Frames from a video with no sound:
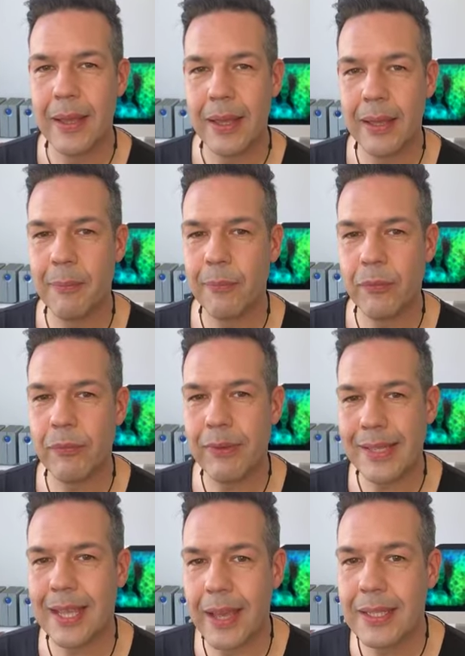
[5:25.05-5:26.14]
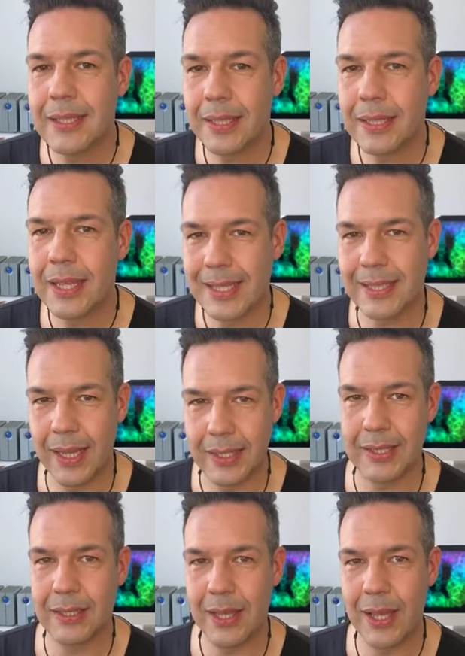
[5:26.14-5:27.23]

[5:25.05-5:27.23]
Ähm, was heißt denn das jetzt?